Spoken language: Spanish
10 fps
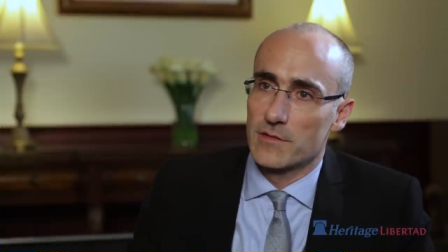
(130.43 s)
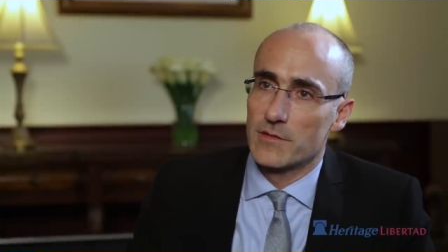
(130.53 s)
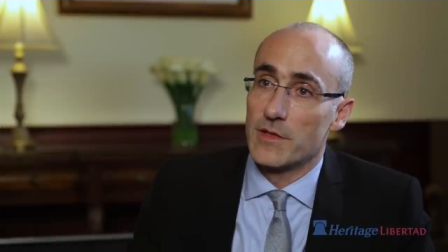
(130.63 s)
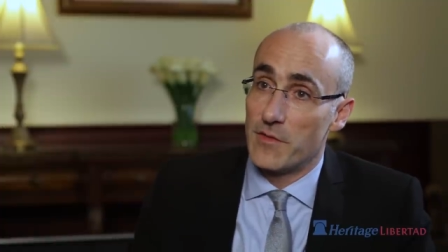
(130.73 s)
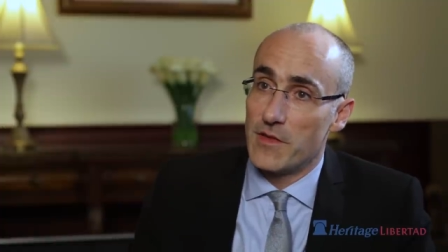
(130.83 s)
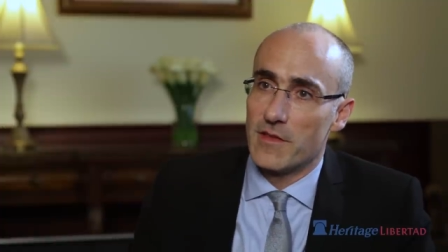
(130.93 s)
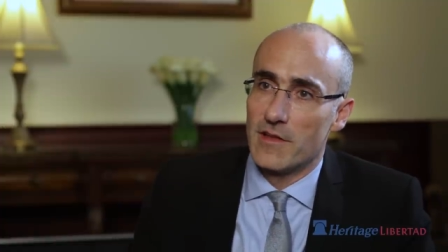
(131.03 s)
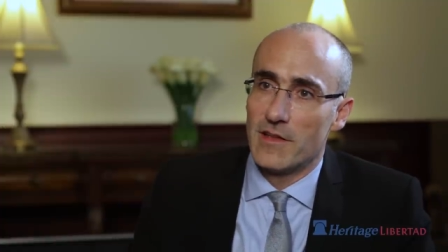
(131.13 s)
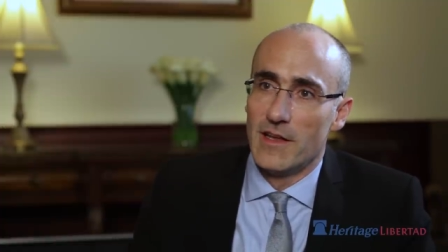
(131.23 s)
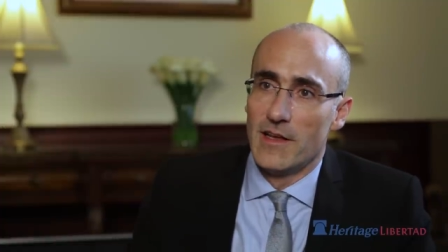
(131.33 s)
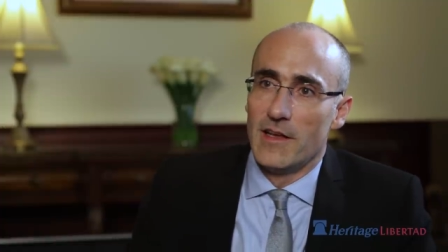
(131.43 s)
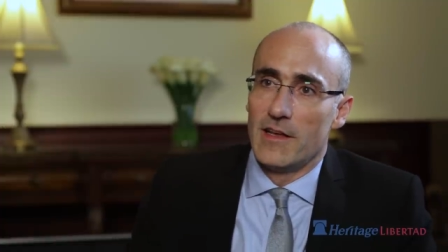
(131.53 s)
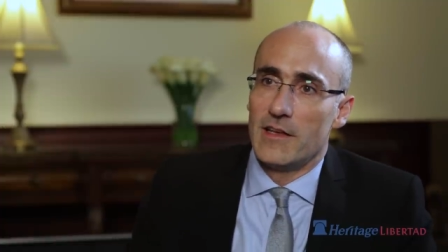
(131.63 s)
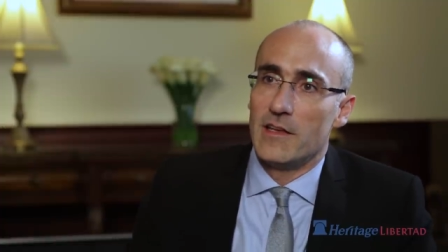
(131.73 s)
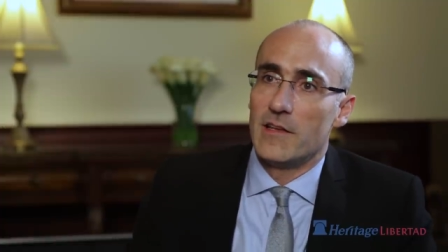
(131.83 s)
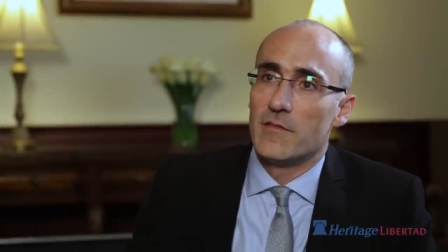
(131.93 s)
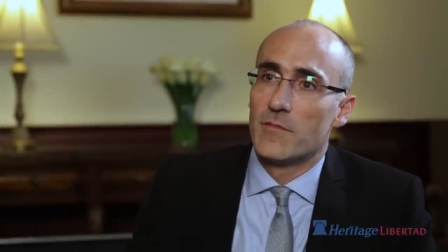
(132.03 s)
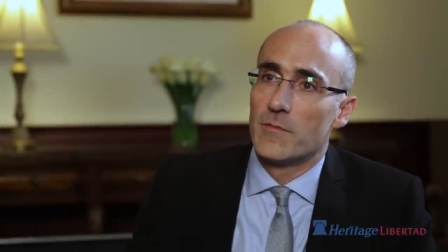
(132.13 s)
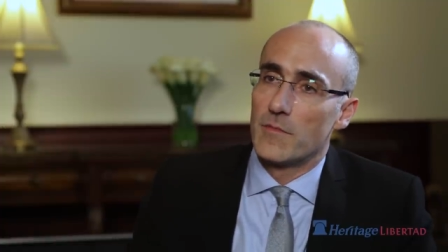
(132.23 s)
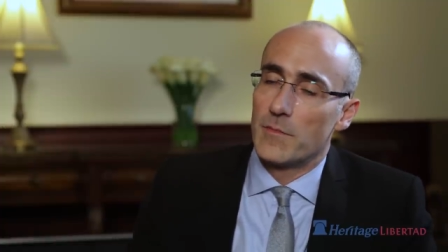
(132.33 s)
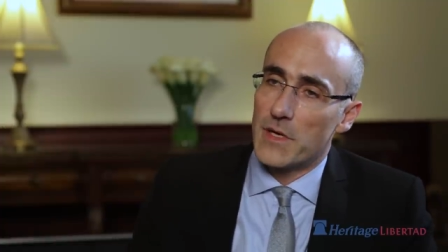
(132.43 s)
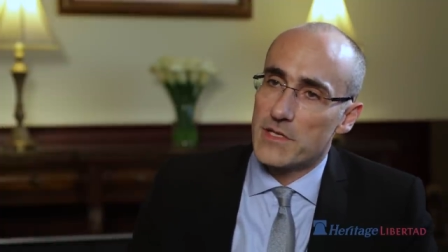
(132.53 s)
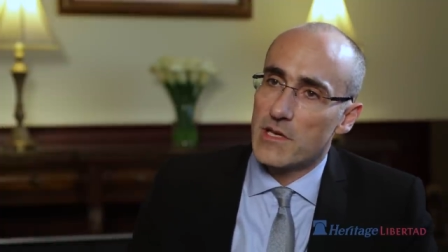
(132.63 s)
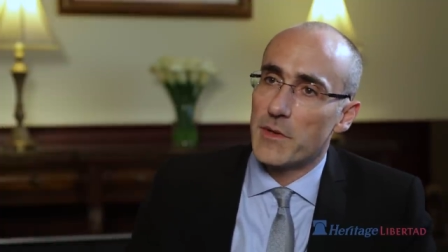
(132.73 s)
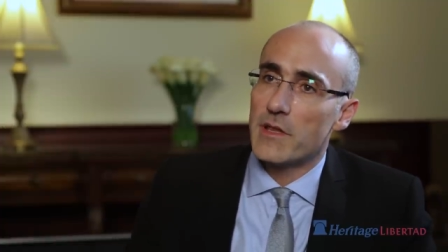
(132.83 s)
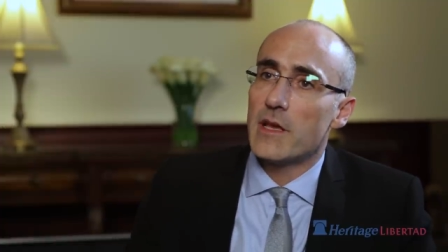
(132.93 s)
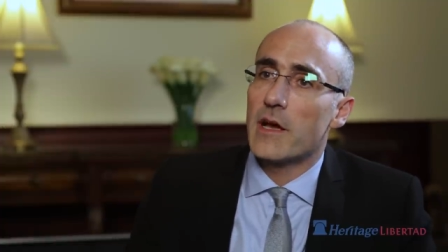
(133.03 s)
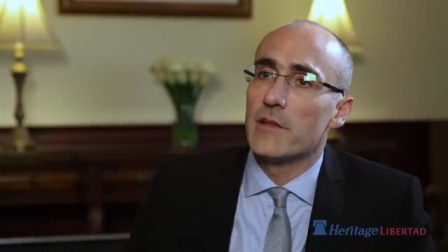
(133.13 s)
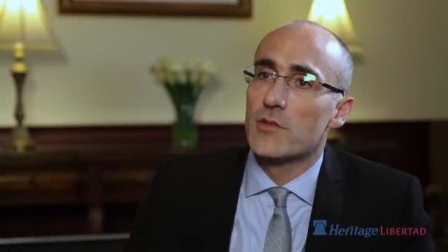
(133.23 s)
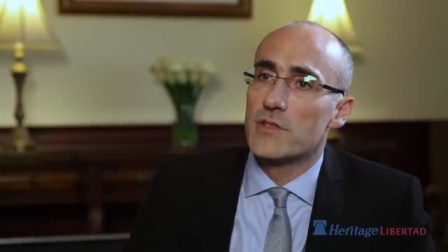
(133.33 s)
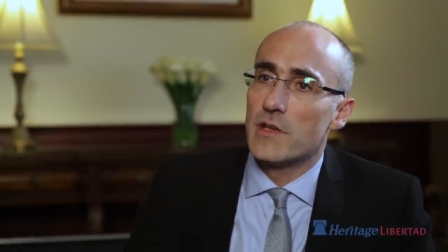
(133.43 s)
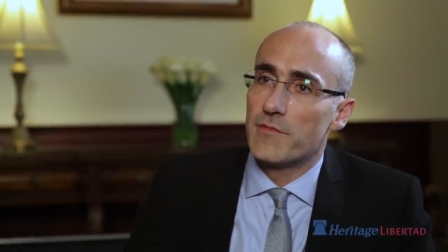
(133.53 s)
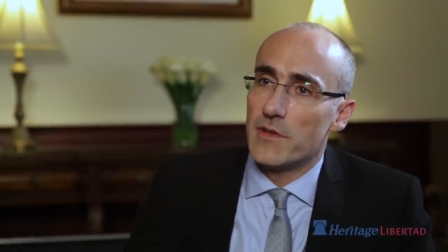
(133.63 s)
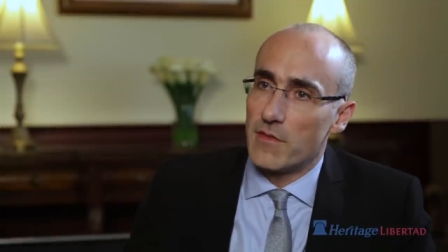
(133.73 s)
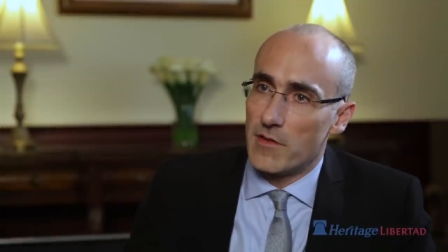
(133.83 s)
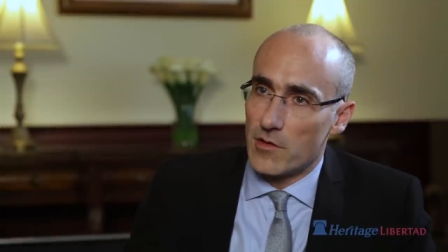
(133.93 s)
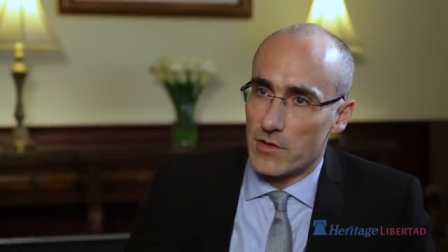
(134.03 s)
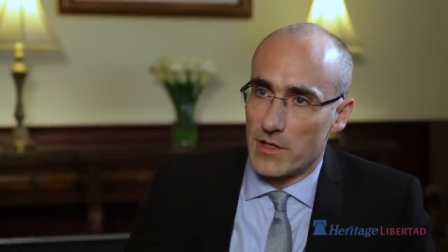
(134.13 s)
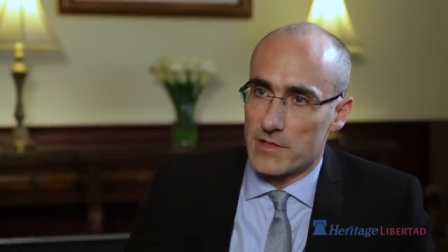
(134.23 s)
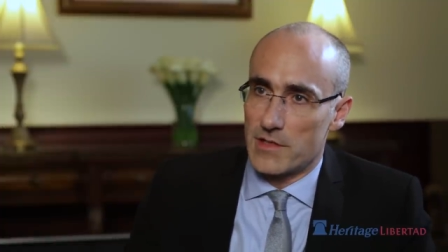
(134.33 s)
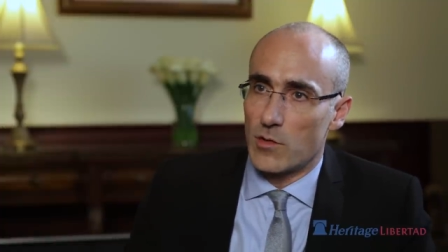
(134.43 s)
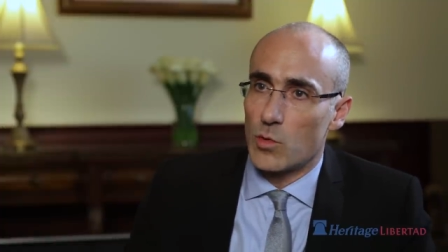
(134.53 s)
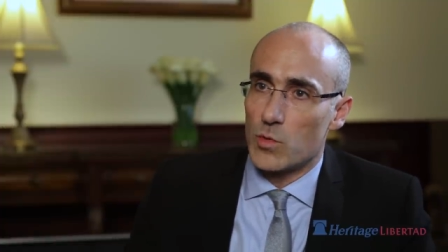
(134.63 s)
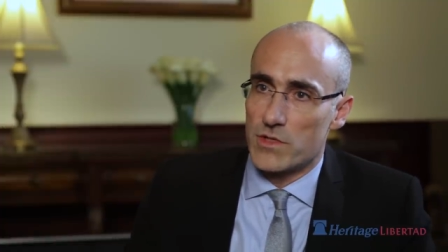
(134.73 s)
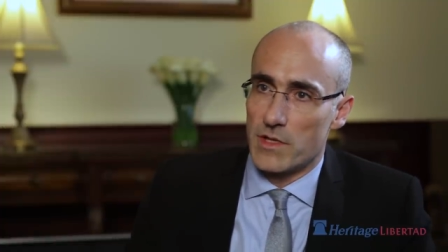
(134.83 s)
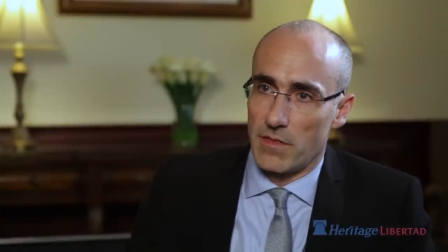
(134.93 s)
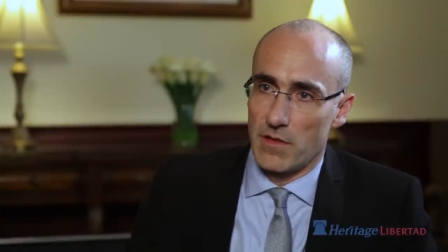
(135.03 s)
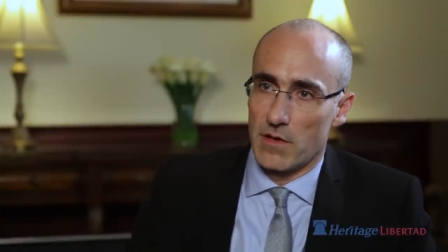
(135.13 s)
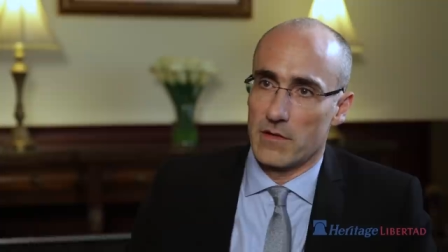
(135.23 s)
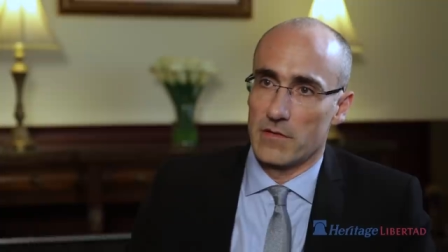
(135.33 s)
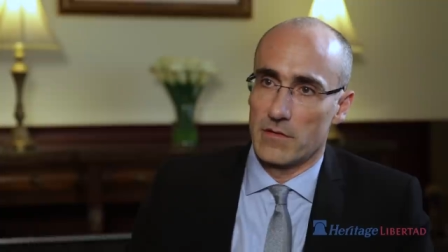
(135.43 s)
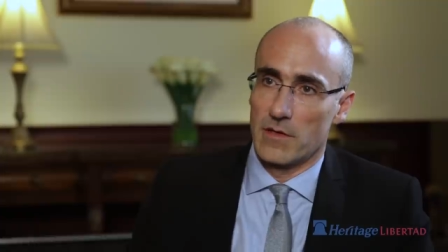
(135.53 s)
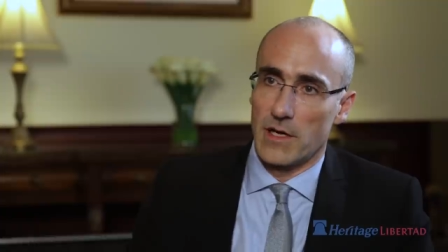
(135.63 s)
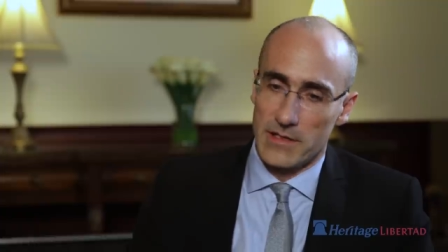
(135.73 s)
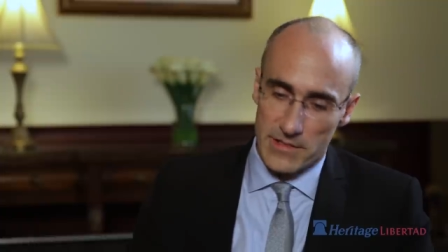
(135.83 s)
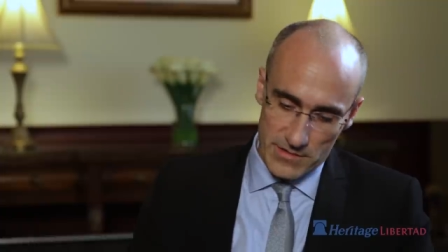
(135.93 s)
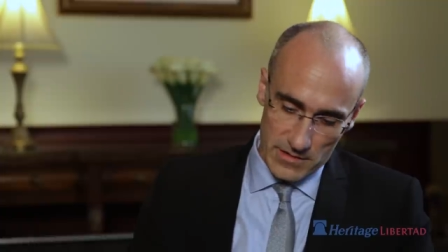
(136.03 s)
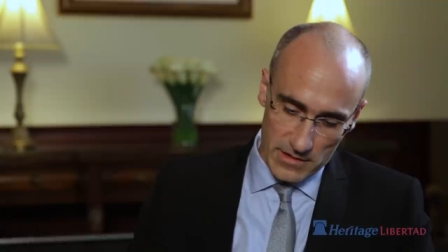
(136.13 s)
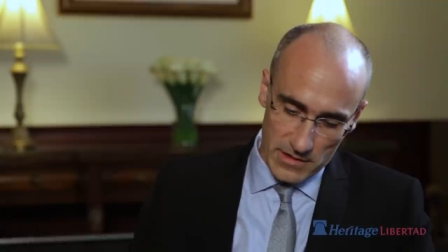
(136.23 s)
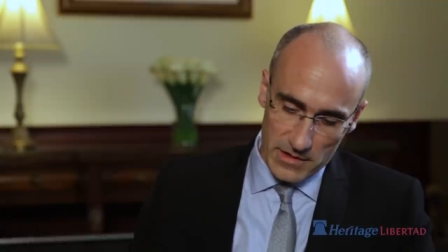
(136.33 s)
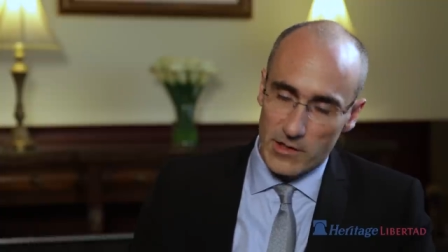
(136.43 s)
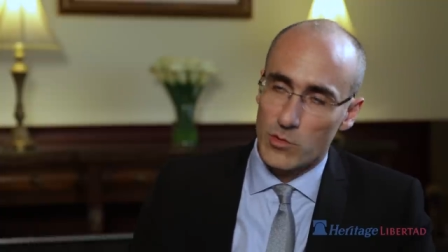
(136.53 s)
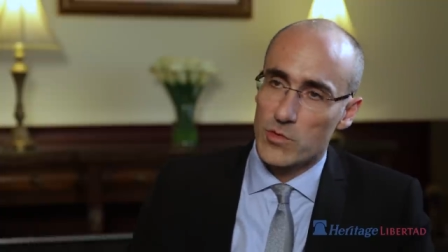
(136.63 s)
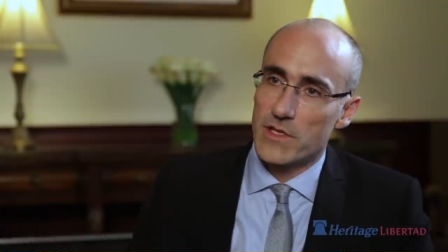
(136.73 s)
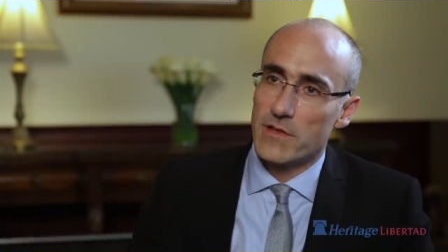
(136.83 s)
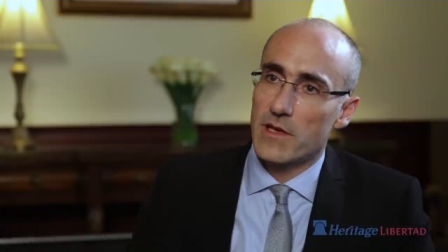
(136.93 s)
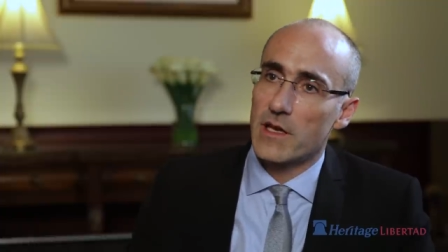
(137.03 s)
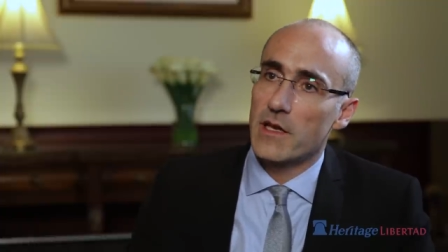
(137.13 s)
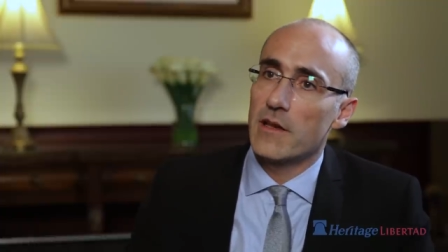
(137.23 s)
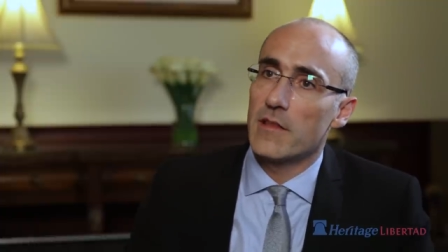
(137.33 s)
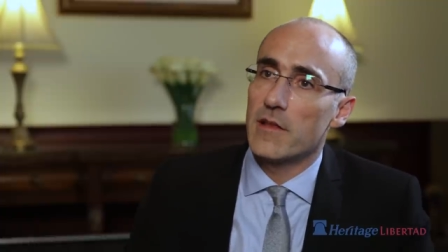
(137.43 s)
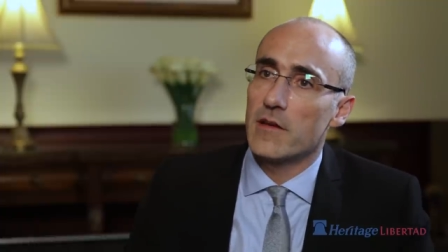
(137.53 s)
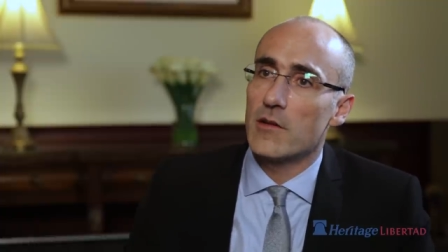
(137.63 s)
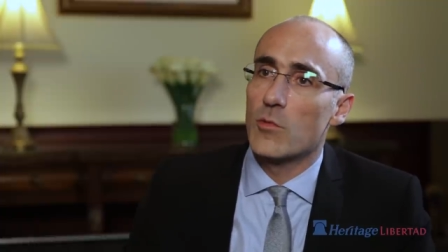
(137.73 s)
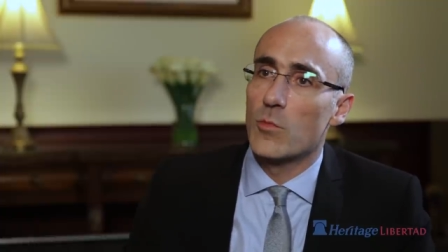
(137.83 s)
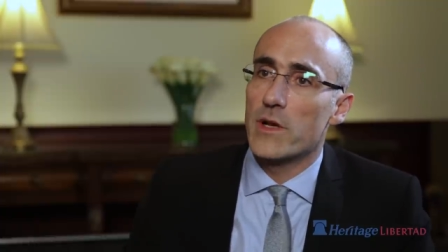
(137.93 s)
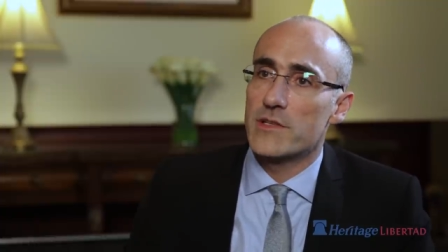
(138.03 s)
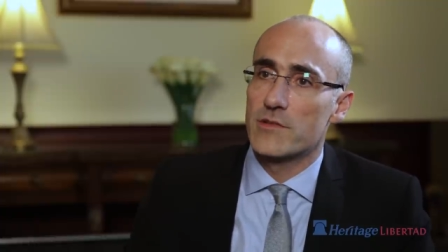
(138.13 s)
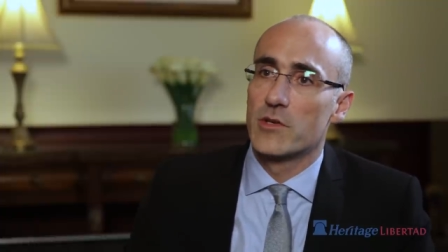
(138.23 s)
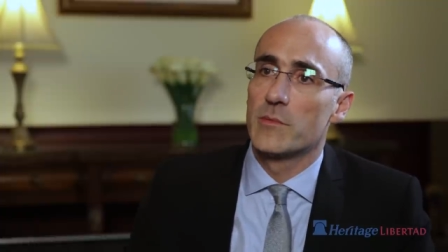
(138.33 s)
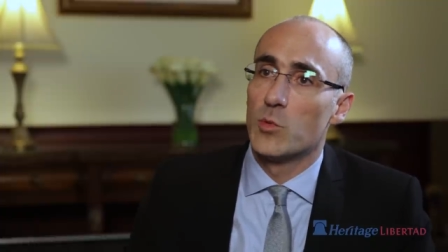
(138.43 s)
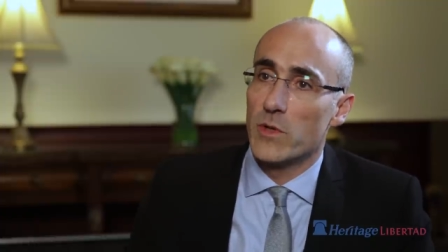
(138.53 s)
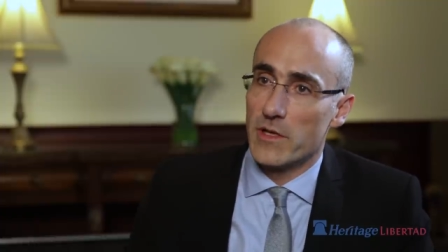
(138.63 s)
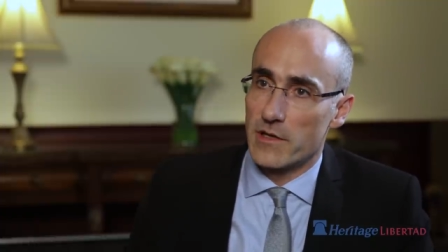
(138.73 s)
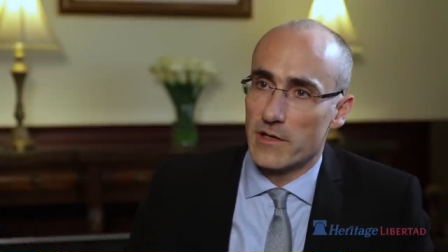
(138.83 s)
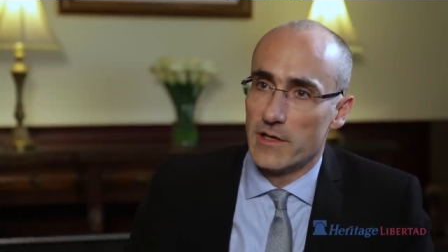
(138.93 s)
difícil y básicamente hay dos definiciones de justicia. Hay, justicia que quiere decir restribuir,